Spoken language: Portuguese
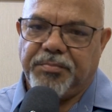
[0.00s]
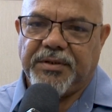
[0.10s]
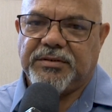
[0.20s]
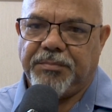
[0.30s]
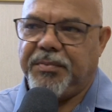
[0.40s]
para
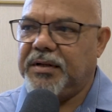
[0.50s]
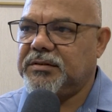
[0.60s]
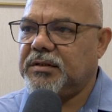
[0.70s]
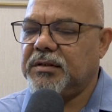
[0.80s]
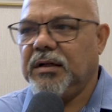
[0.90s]
essa
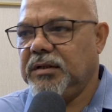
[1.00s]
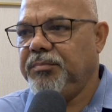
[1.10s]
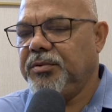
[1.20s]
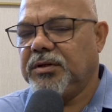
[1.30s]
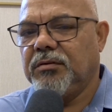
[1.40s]
pasta. Até
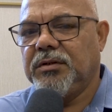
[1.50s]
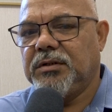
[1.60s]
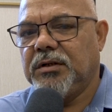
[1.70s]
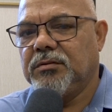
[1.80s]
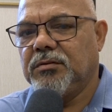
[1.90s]
porque eu
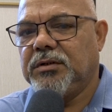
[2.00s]
entendo